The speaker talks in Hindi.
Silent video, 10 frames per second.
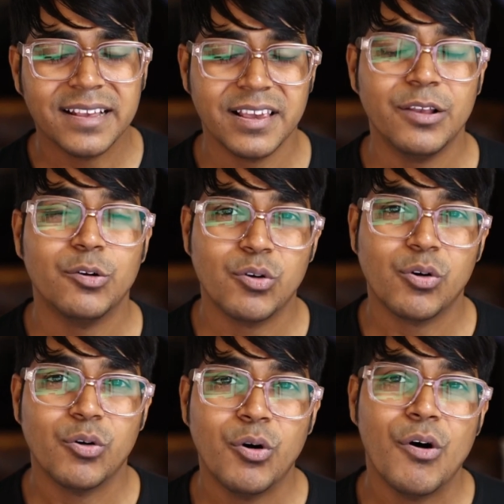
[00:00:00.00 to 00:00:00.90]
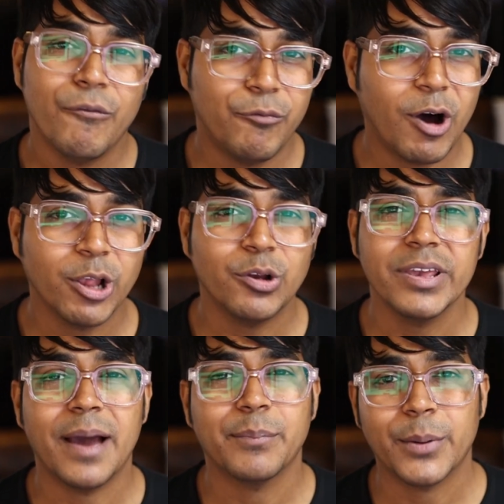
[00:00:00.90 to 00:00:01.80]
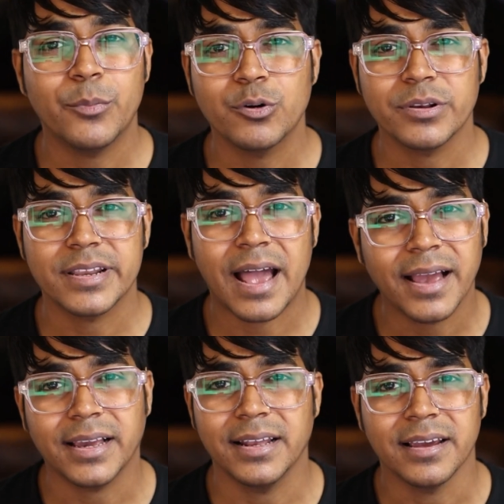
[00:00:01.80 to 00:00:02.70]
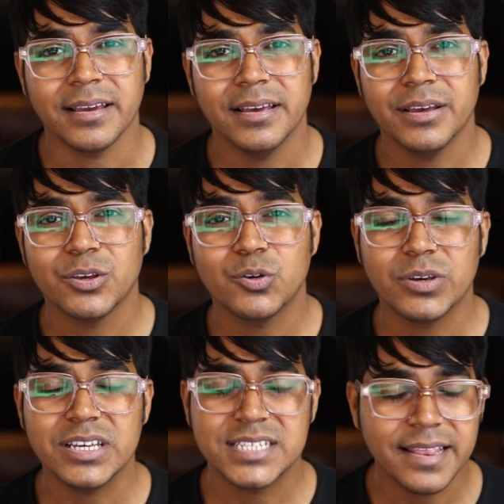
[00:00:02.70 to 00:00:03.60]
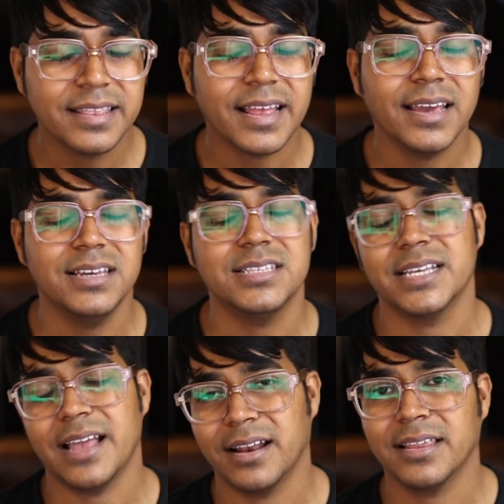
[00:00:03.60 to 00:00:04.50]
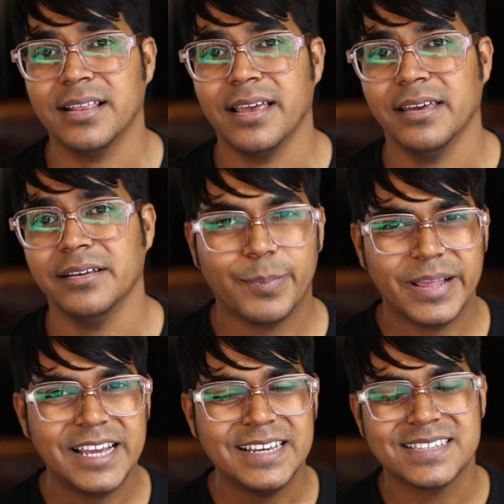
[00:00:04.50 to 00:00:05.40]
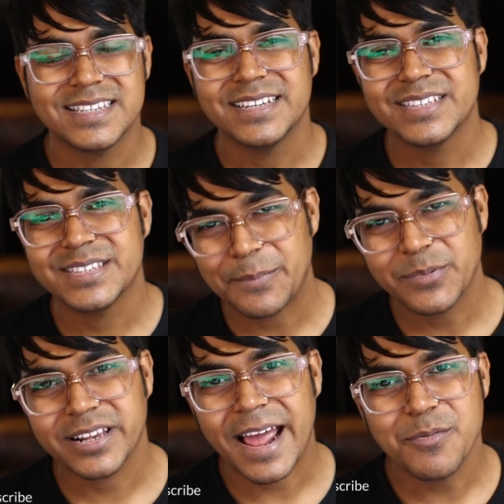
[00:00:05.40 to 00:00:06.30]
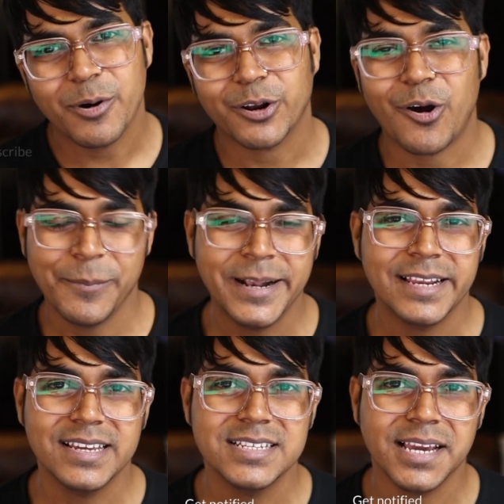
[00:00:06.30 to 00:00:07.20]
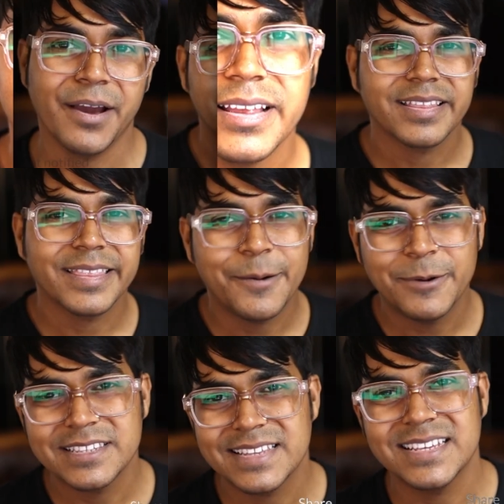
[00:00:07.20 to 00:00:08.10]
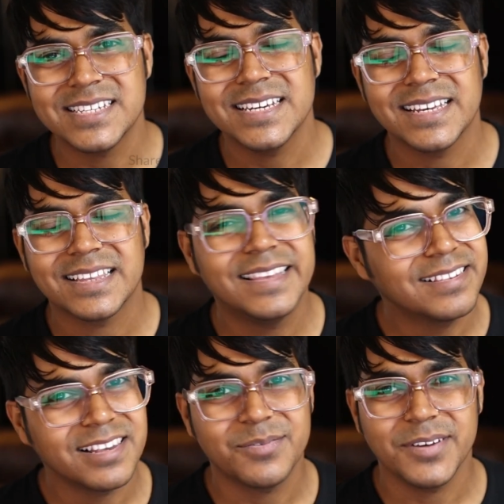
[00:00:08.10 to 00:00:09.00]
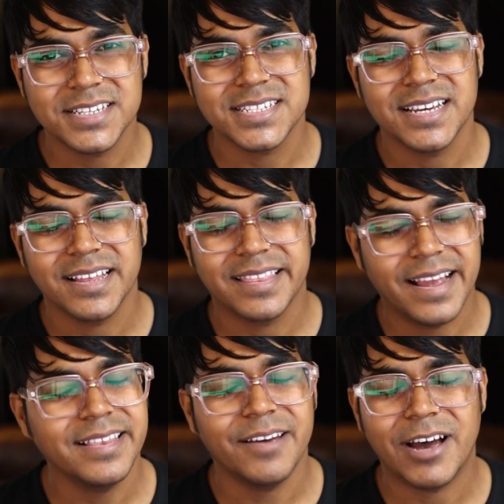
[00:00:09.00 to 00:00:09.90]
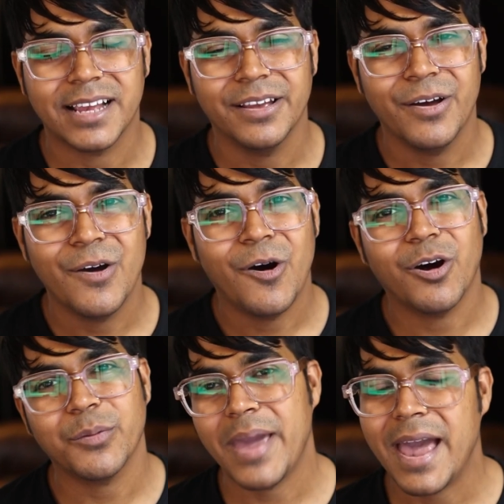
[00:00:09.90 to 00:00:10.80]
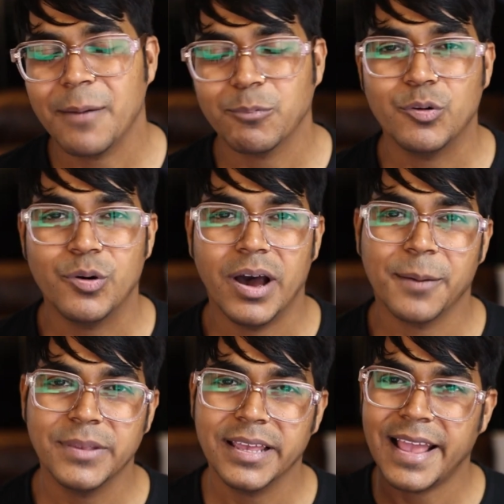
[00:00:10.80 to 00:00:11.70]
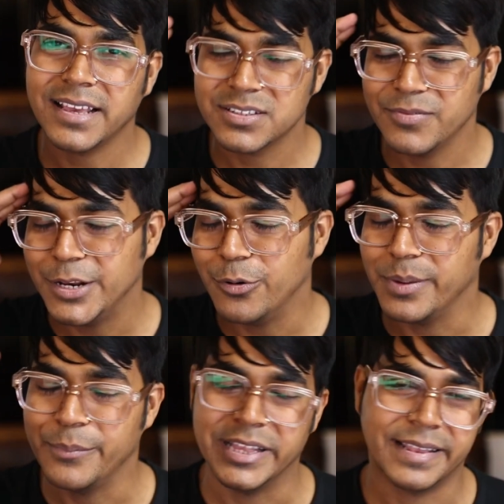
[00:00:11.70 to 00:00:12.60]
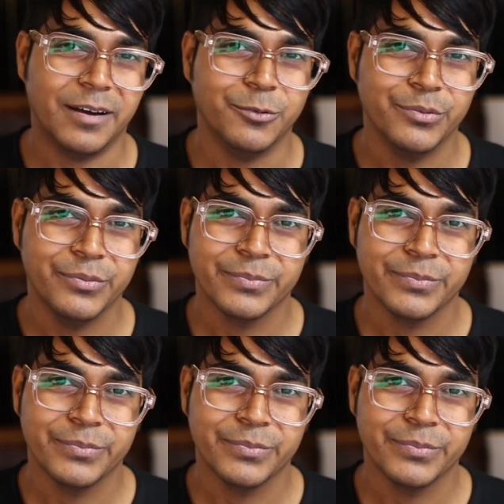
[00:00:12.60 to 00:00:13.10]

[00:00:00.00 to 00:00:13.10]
ऐसे लोगों को फॉलो या प्रमोट ना करें क्योंकि जनता ही जनार्दन है प्लीज़ सब्सक्राइब और कमेंट कीजिए नमस्ते जी दिस इज़ विश धन्यवाद और मैं आपको अपने नेक्स्ट वीडियो में मिलता हूँ